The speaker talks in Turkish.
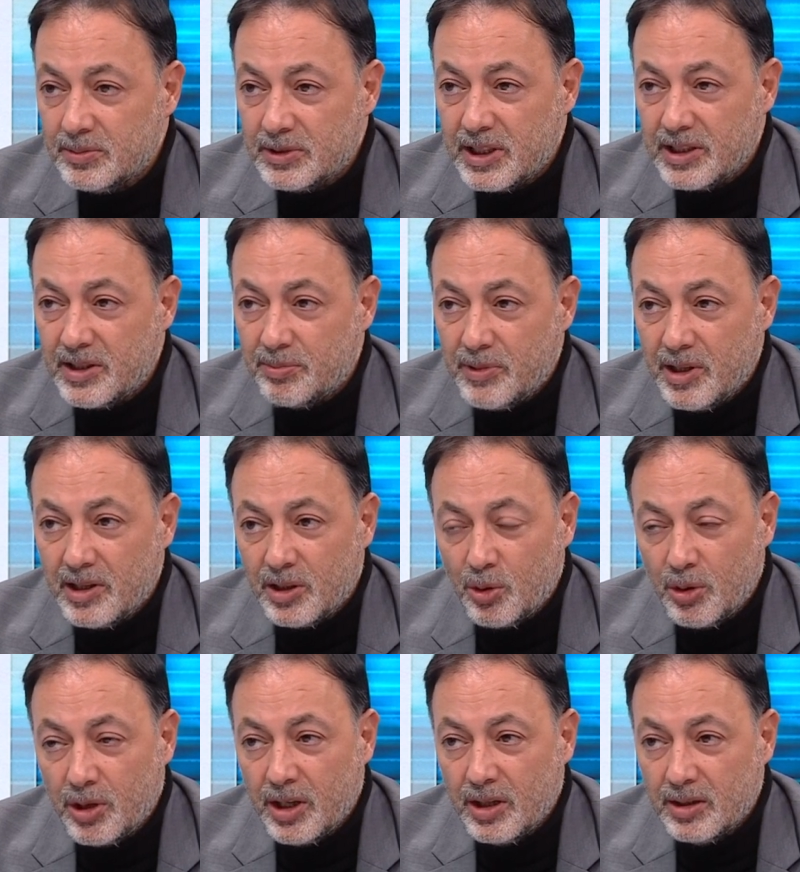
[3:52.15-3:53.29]
rakiplerine
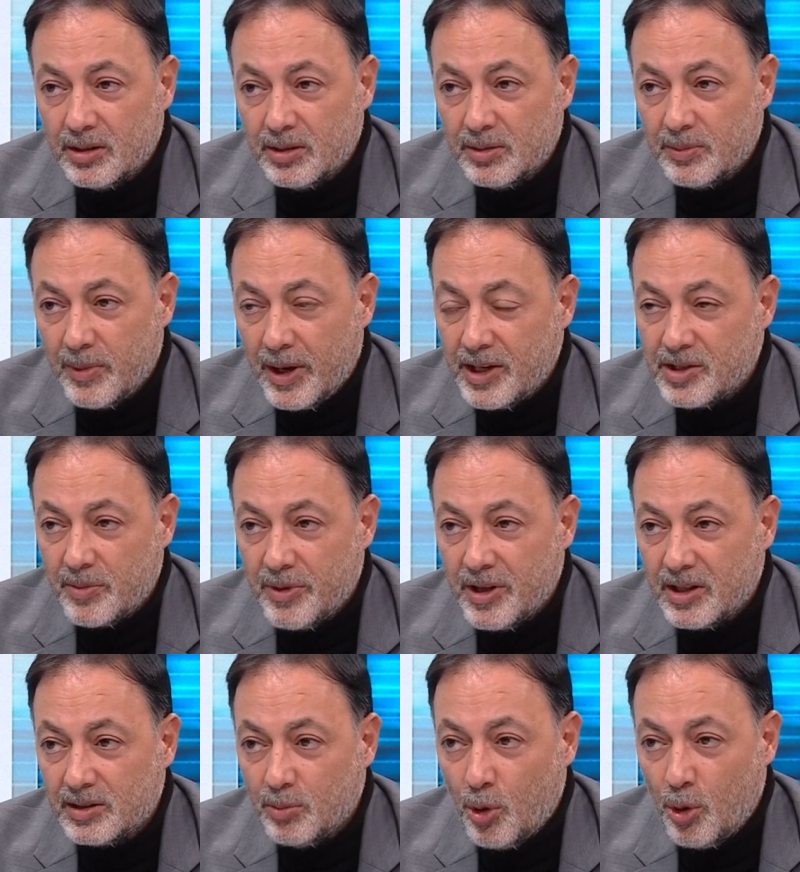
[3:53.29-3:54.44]
göre bence bir
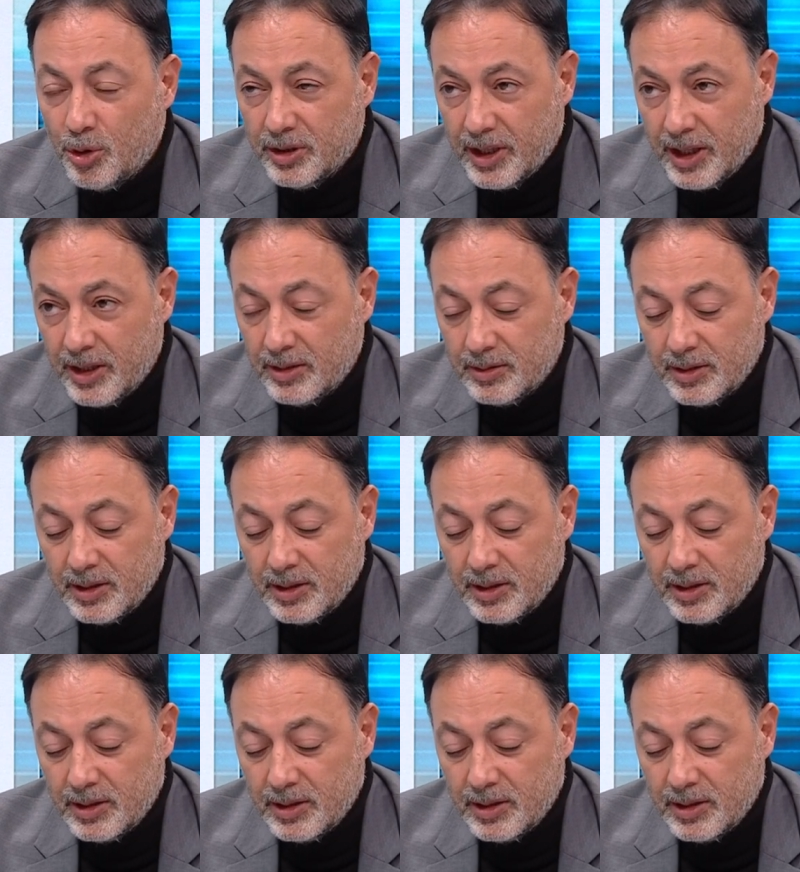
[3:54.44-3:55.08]
adım önde.